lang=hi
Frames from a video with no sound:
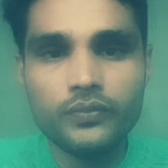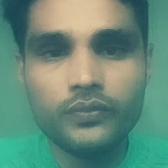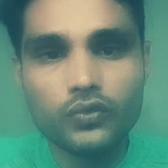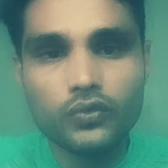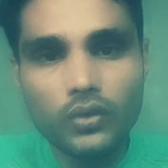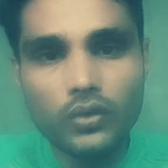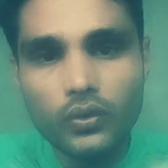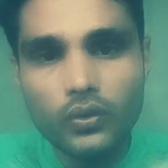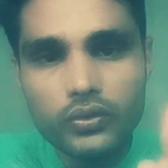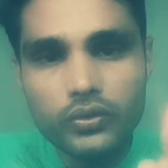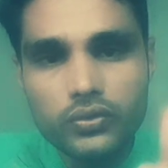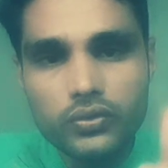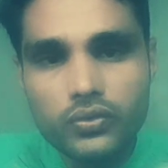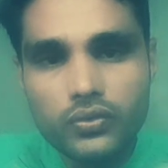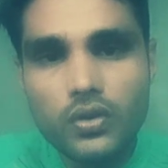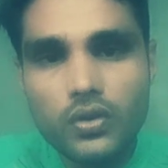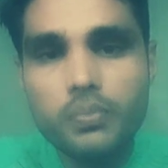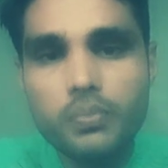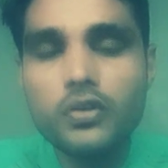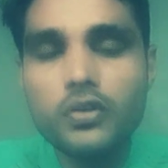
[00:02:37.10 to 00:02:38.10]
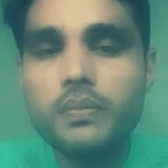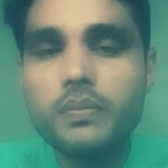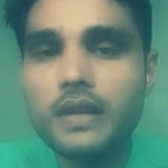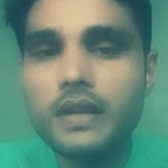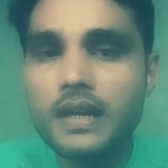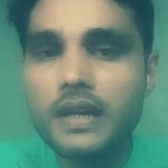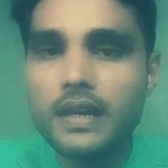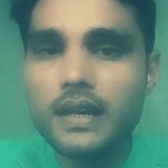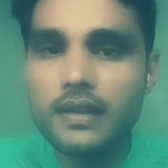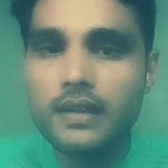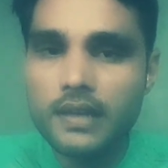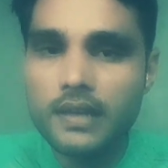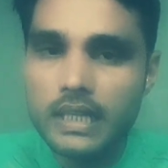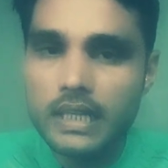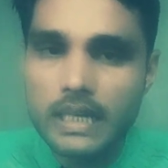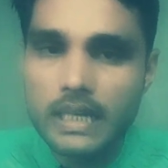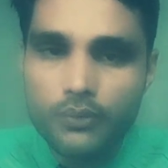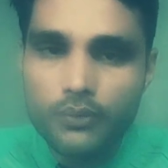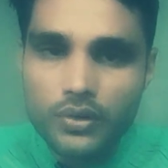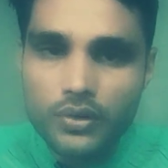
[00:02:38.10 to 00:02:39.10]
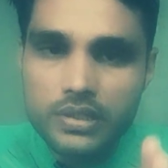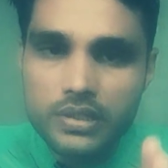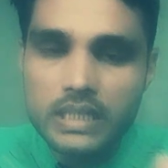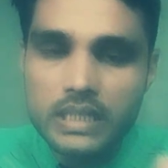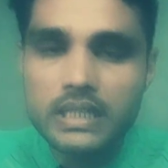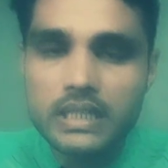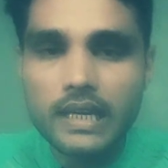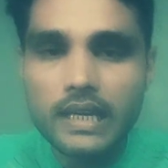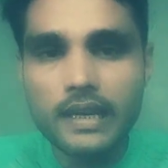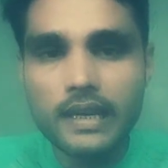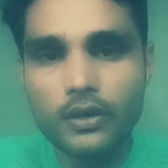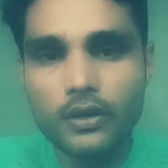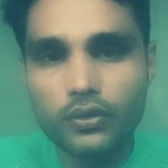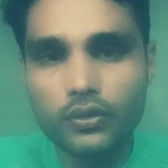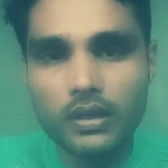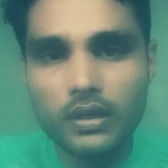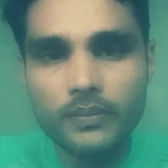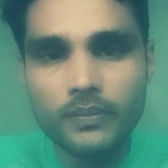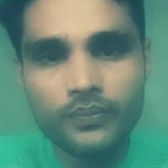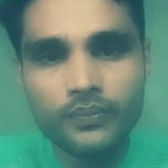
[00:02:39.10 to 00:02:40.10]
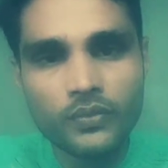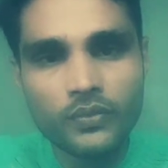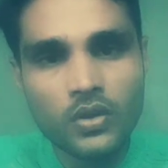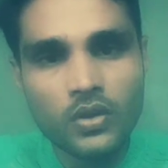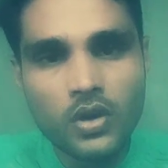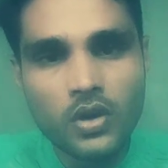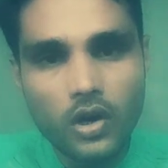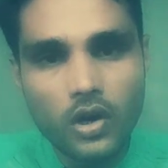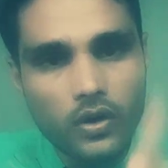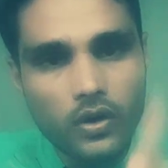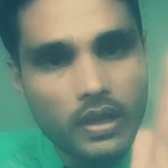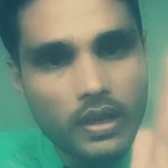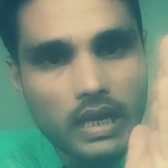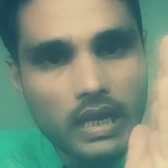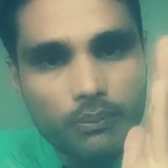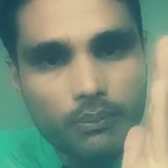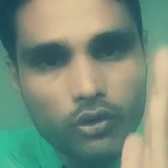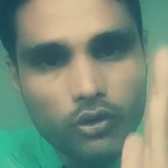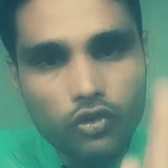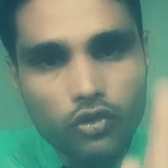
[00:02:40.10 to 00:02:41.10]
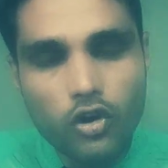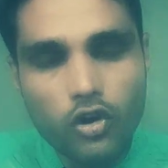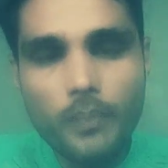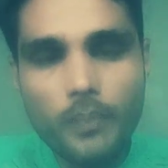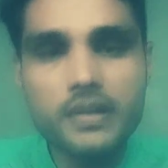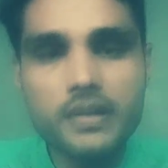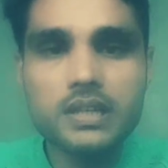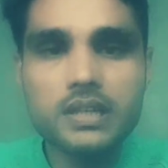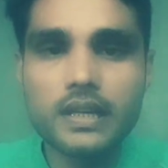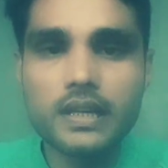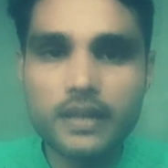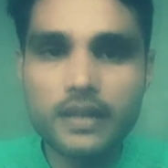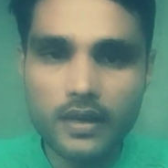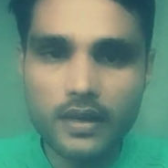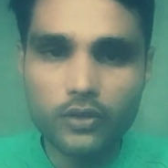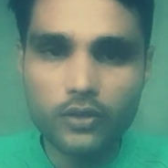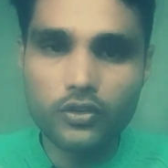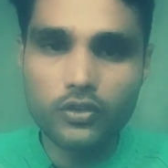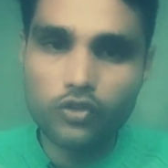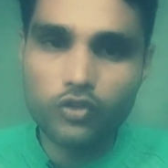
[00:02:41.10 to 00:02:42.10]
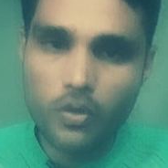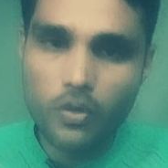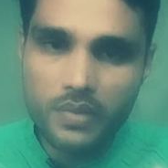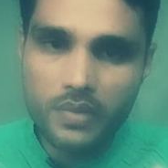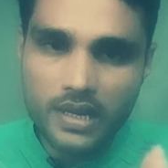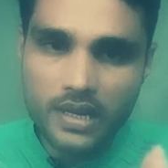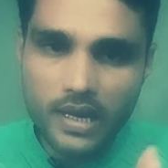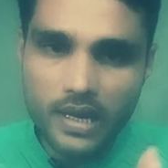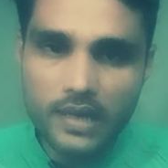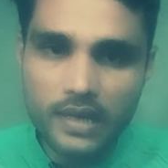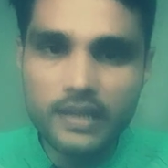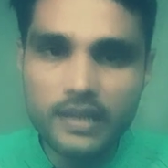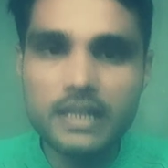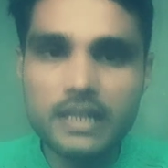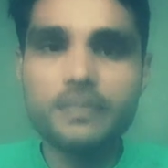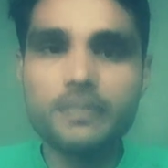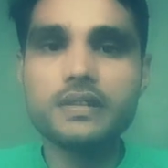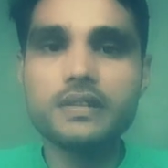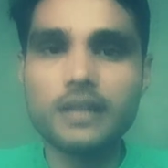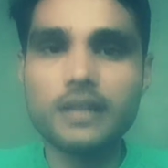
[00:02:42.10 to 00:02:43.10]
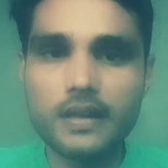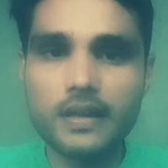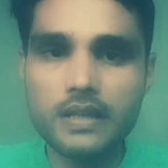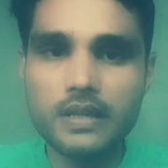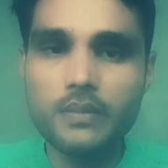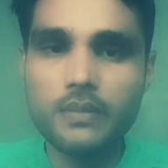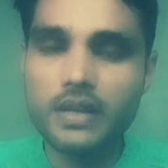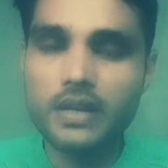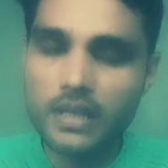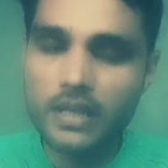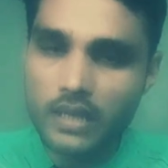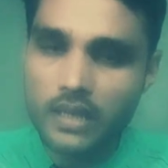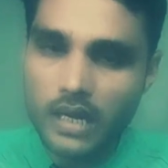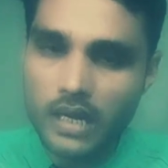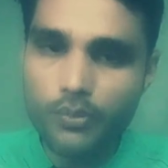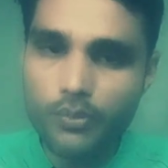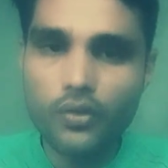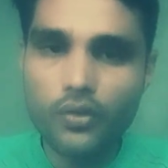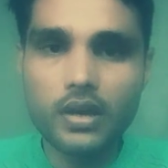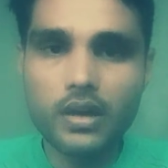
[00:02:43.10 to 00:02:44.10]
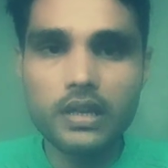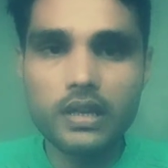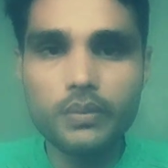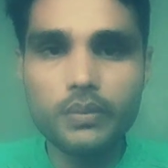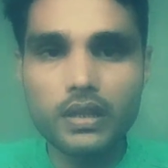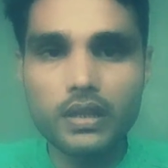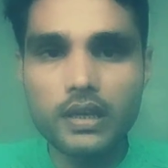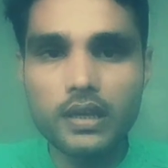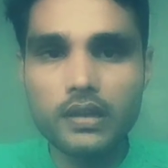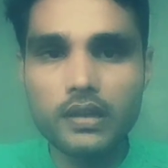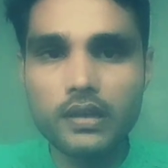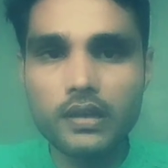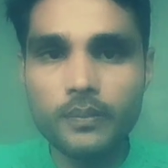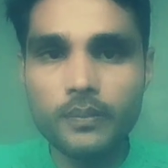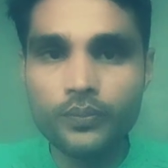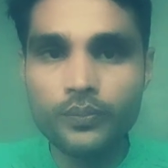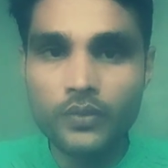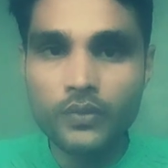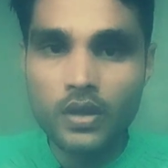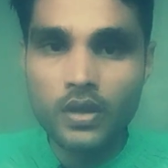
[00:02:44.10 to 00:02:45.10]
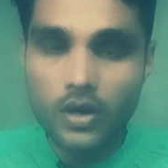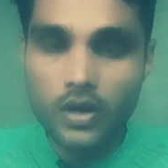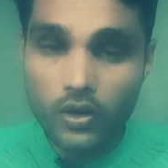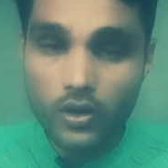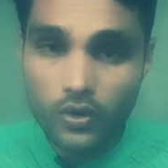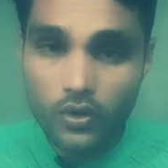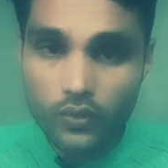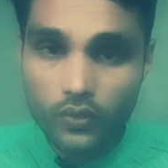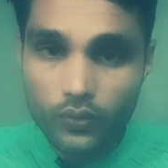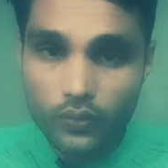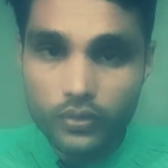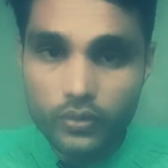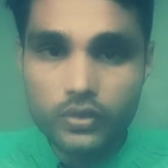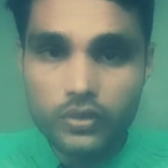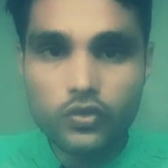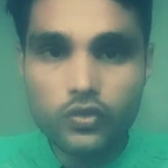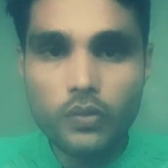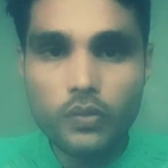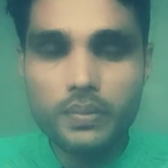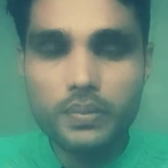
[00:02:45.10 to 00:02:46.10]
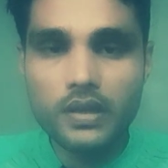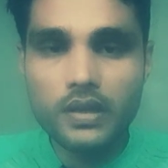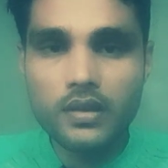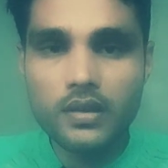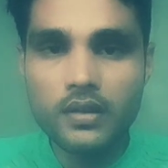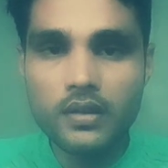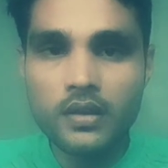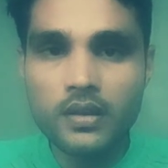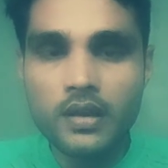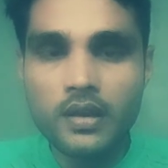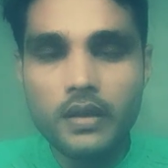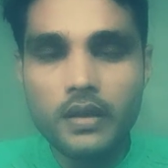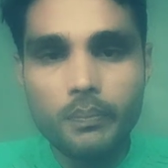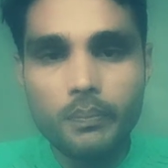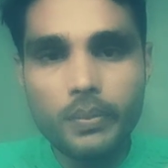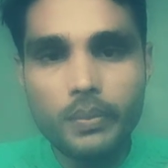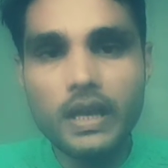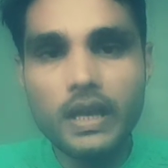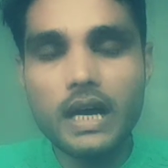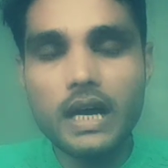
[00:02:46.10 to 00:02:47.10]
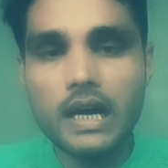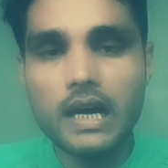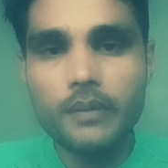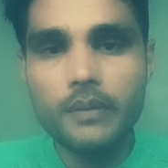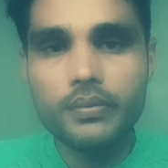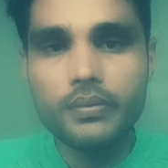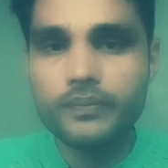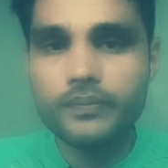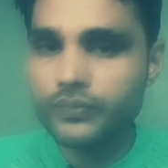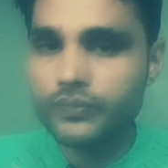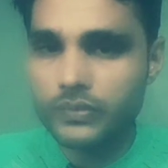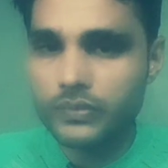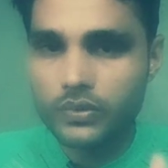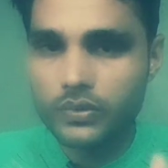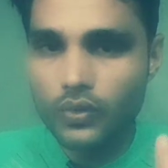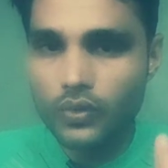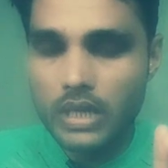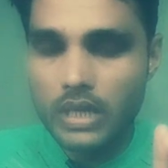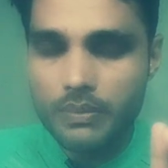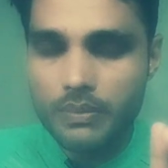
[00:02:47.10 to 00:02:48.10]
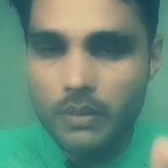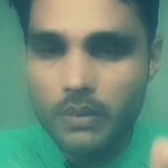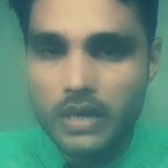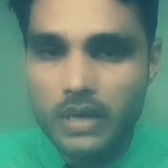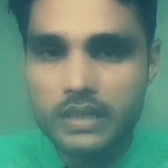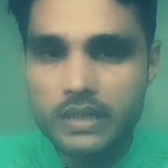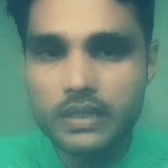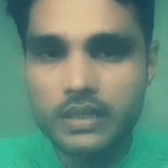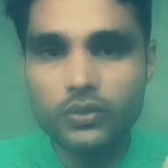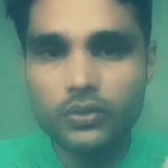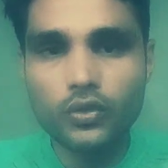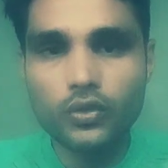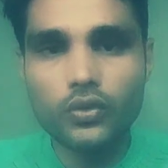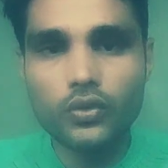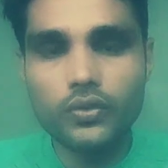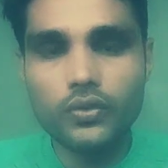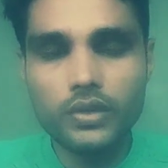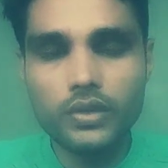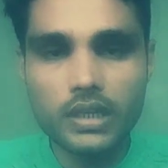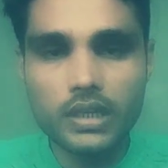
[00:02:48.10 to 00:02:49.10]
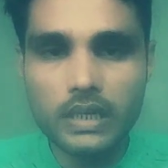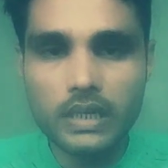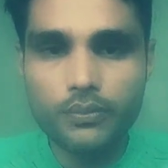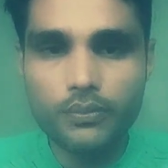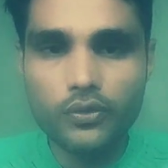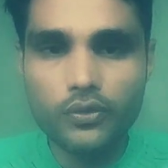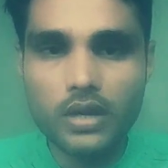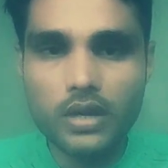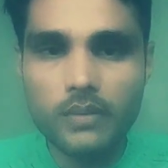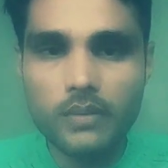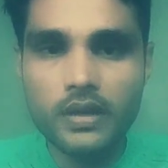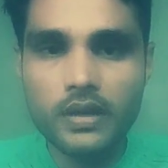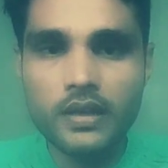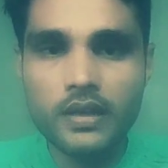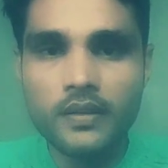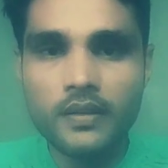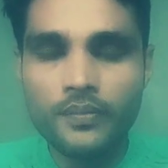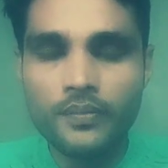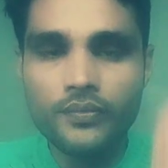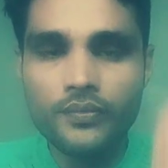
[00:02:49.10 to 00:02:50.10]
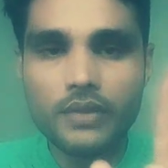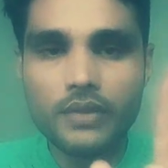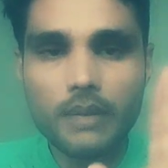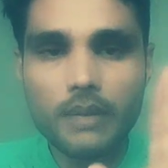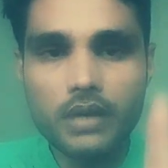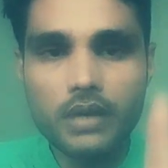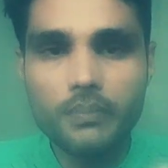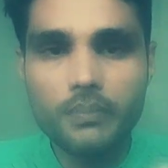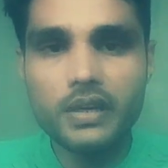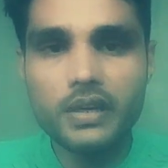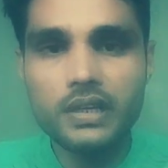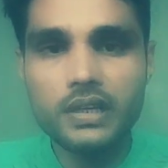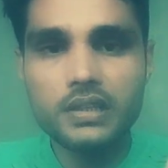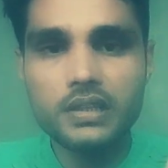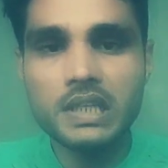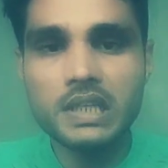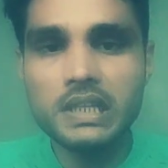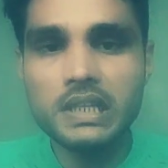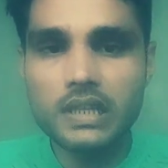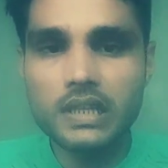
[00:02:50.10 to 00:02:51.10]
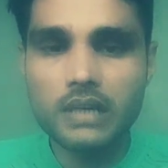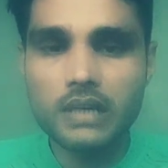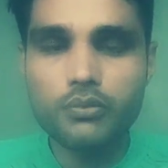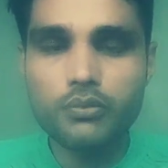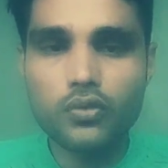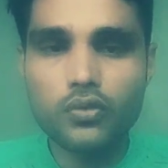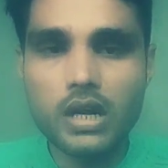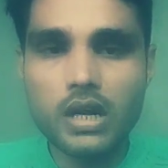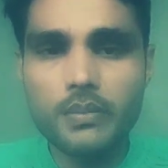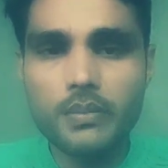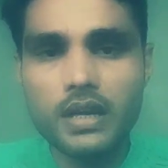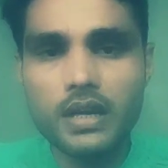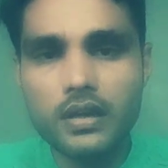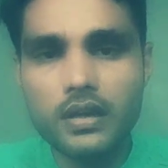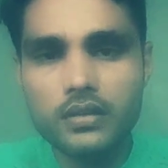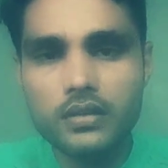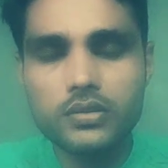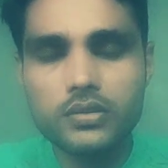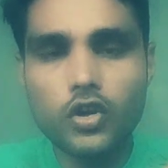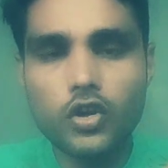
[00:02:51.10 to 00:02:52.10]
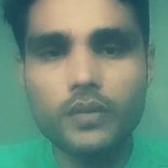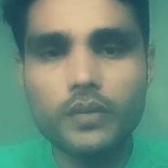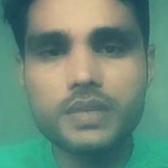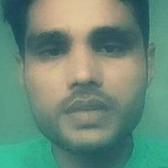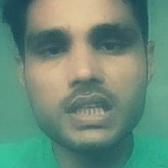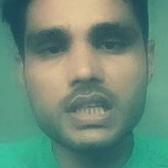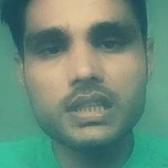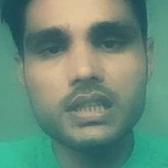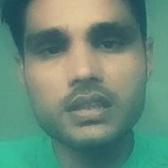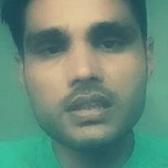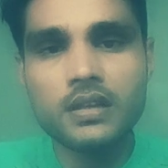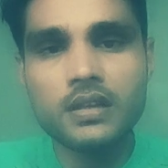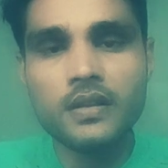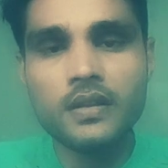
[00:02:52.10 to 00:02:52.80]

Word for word: तो उसको फुलफिल करने के लिए आपको रिसर्च करना होता है और एक आपको टॉपिक सेलेक्ट करना होता है टॉपिक ऑलरेडी आपने सेलेक्ट किया मैंने आपको कल ही बताया था और उस टॉपिक पे आप क्योंकि आपका मास्टर दो ईयर का प्रोग्राम है या आपका पी थ्री ईयर का प्रोग्राम है सिनॉप्सिस